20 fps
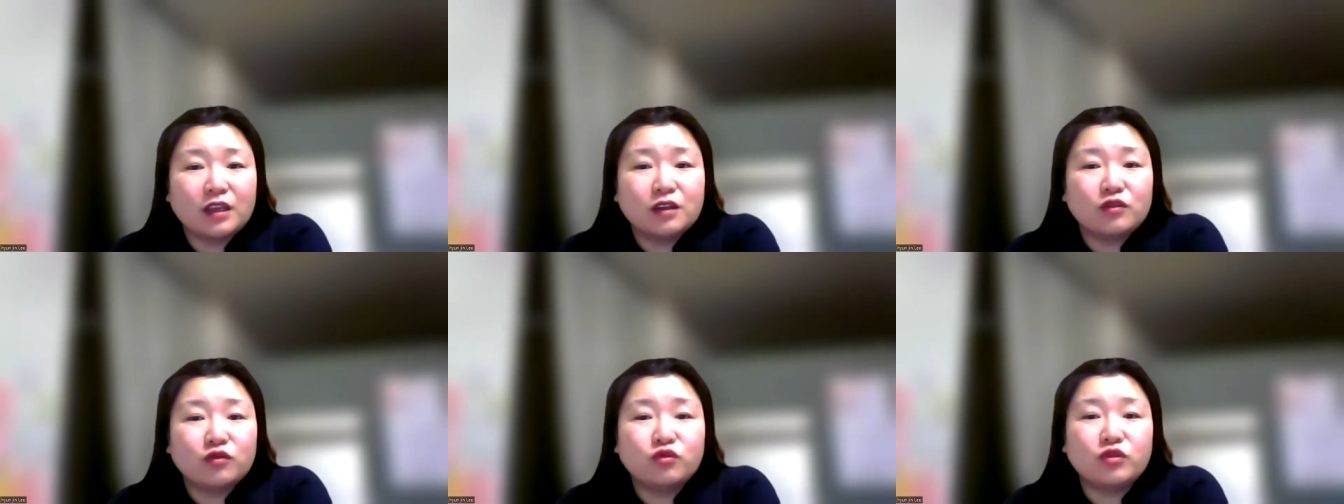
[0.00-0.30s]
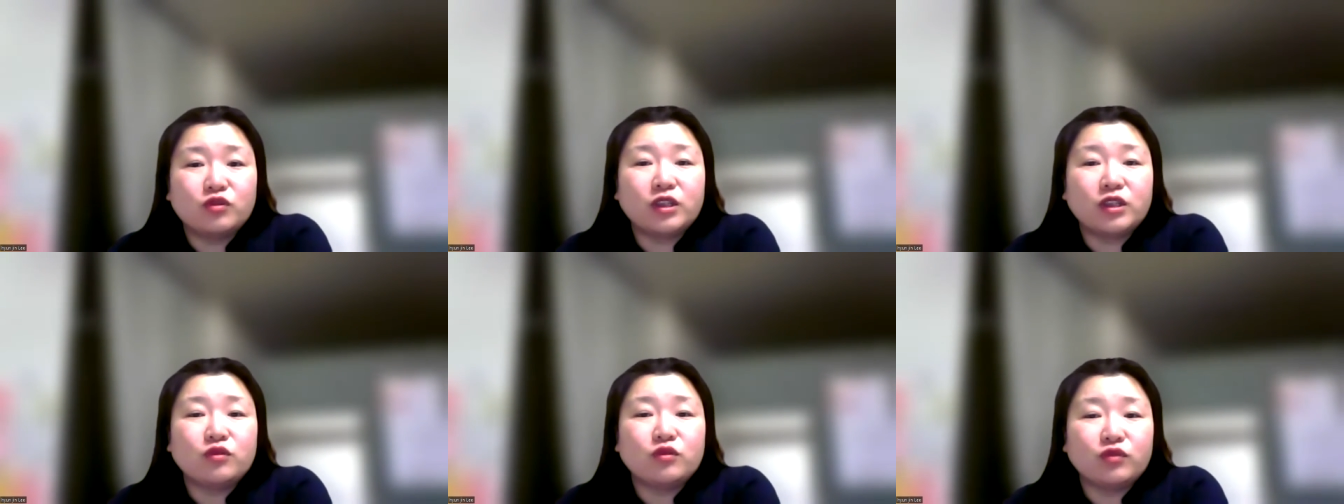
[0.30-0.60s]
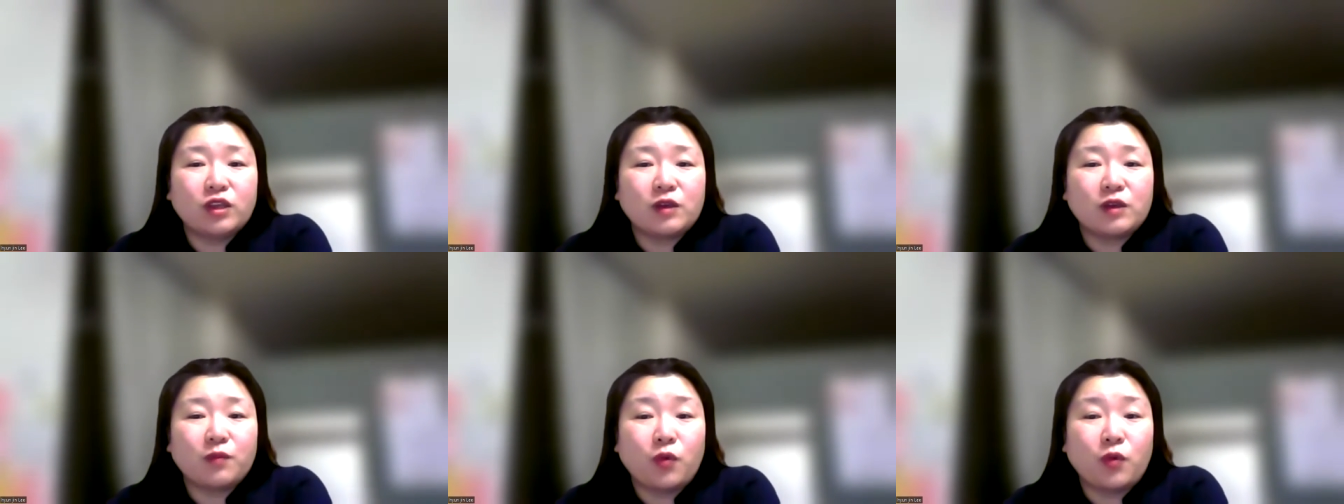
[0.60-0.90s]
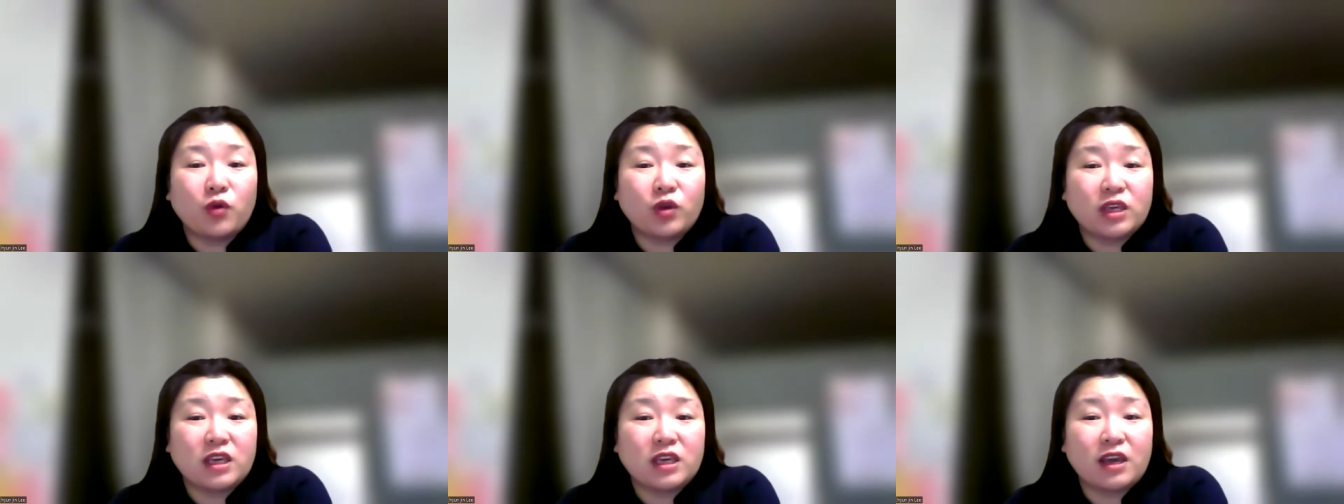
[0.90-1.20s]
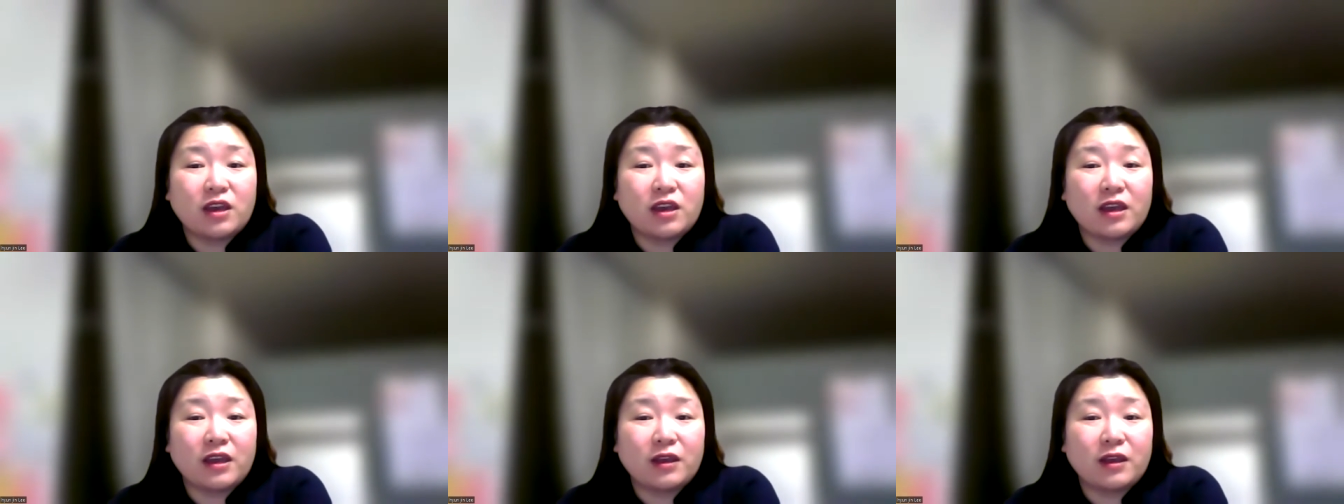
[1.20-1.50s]
우리 눈에
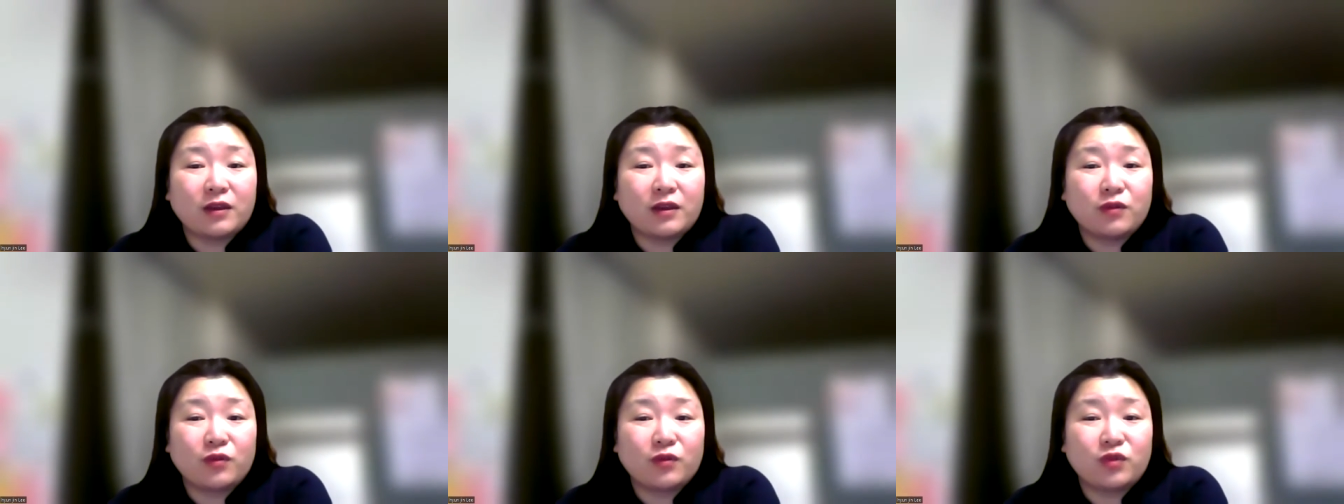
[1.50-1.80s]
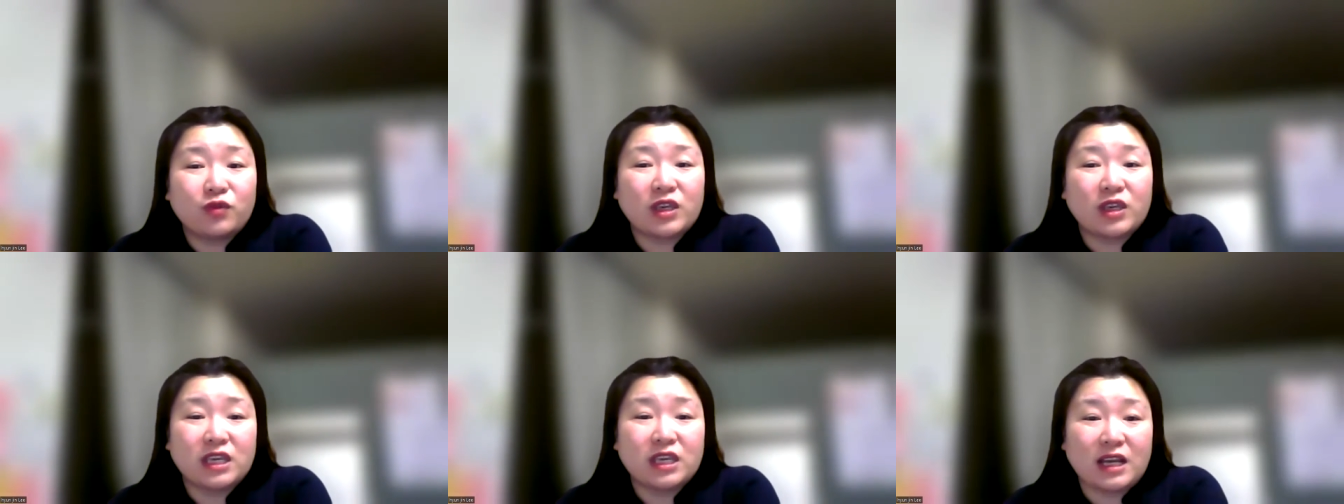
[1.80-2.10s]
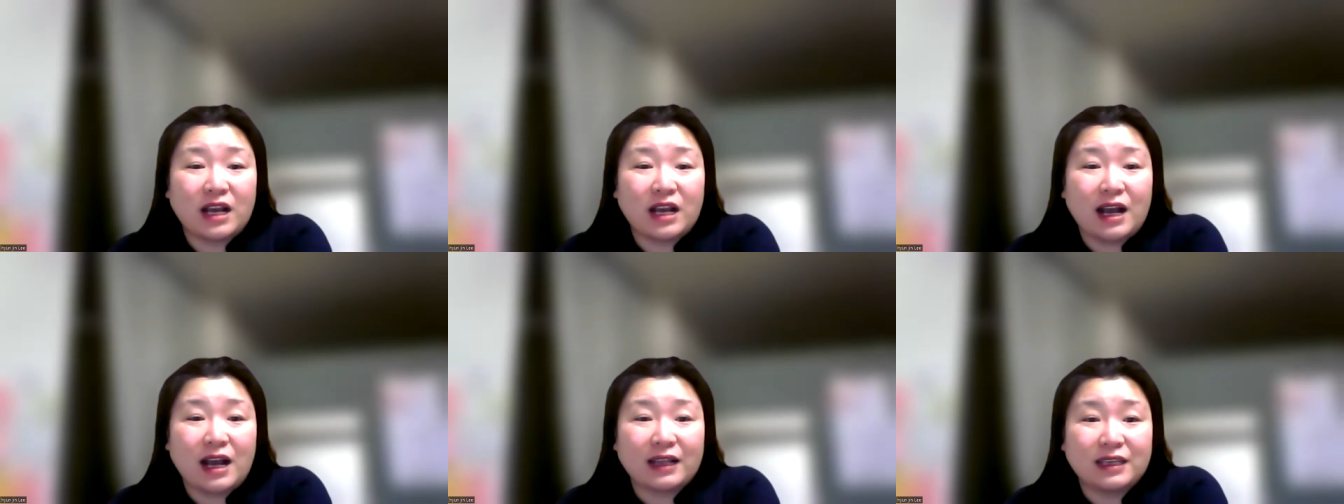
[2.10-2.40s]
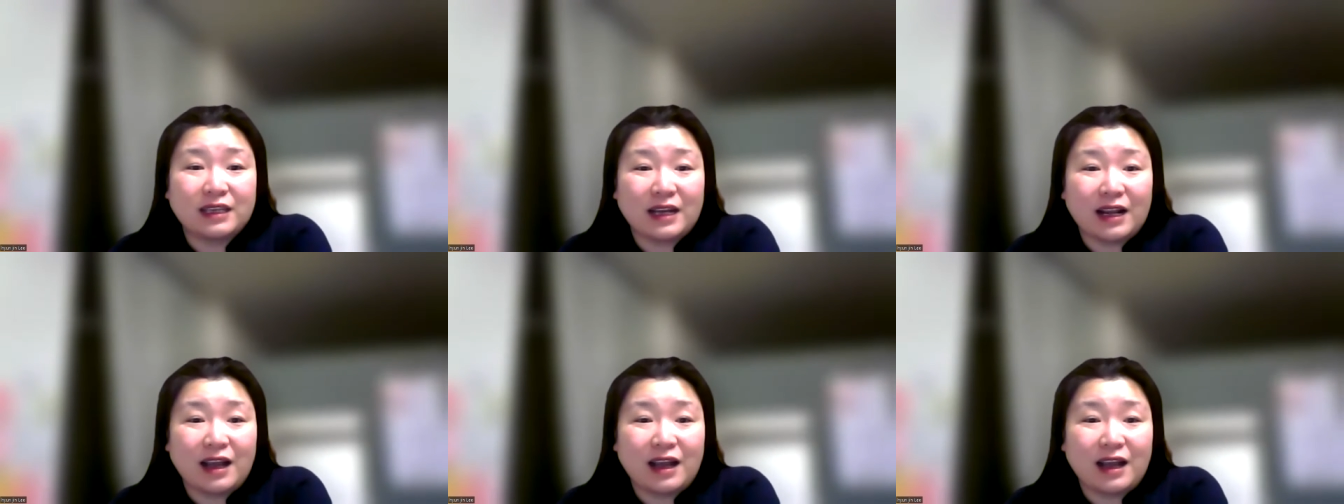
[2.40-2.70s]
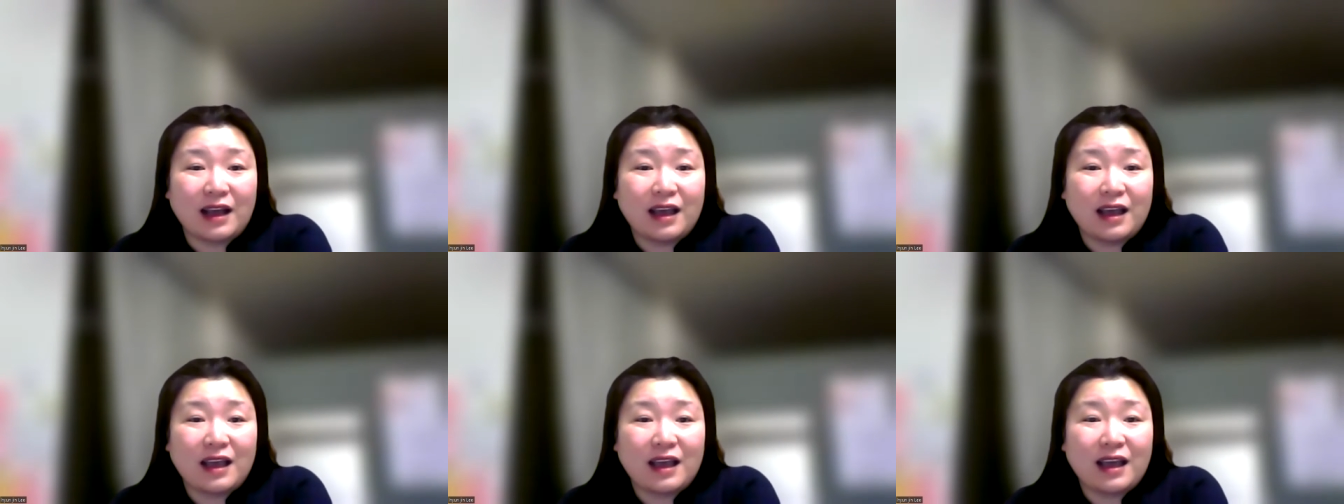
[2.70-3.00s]
보기에 위기가
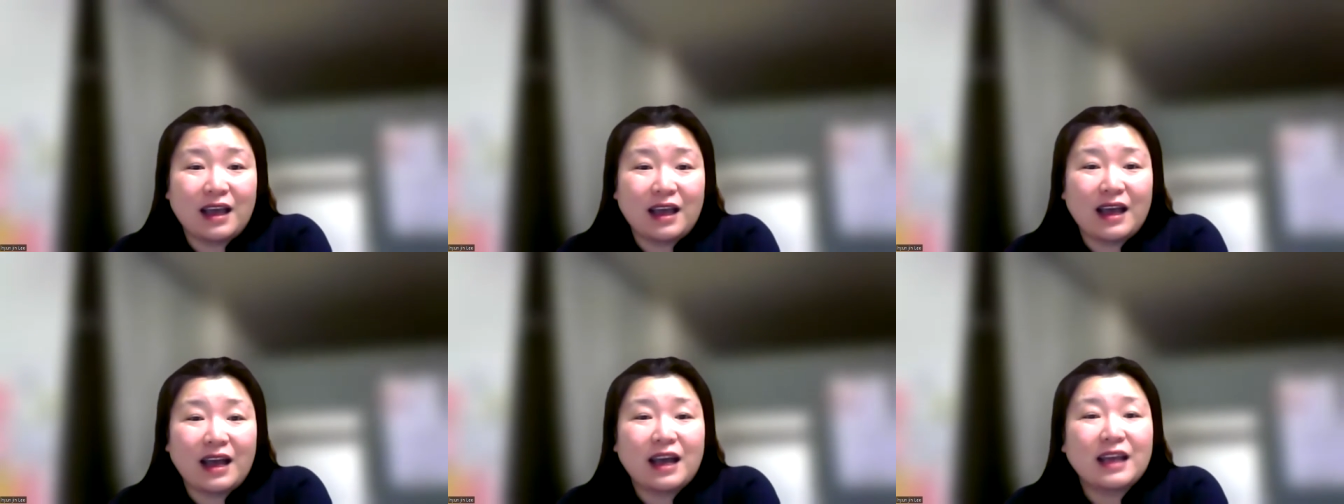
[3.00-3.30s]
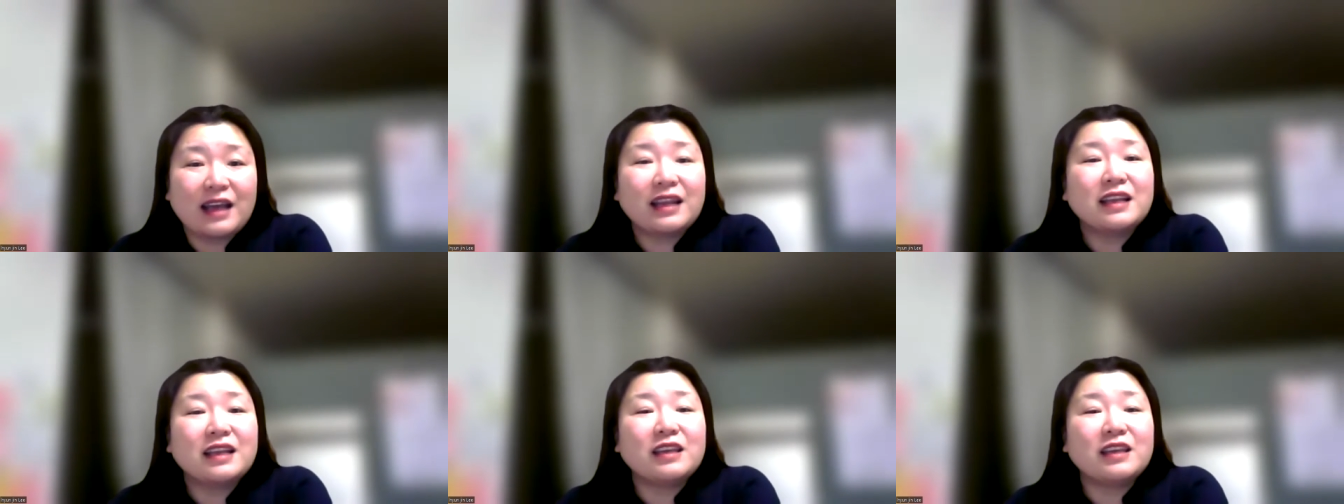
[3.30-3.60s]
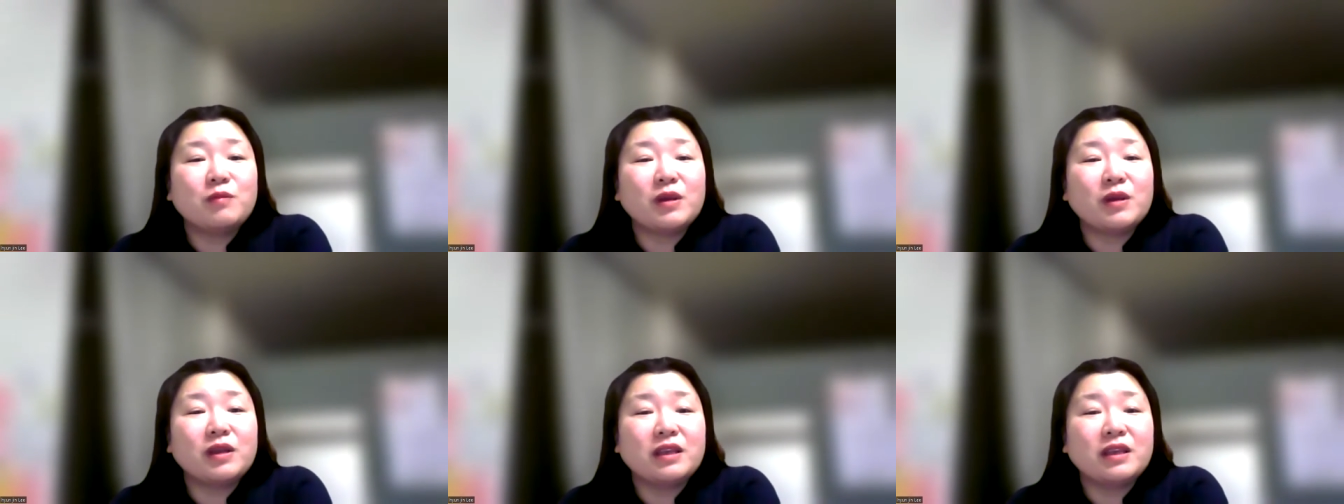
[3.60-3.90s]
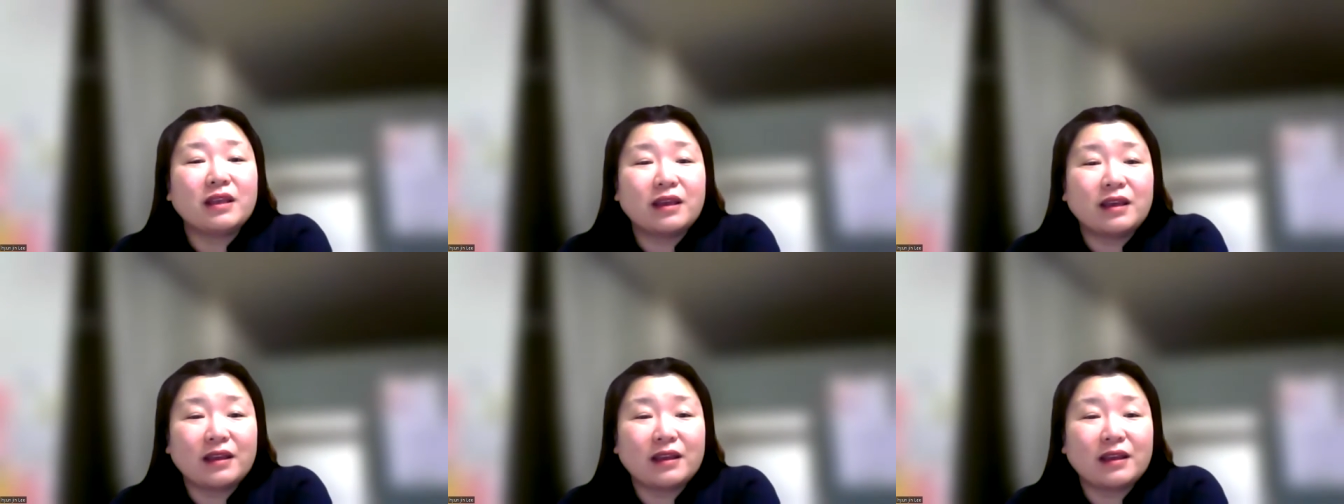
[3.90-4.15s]
아니라 하나님의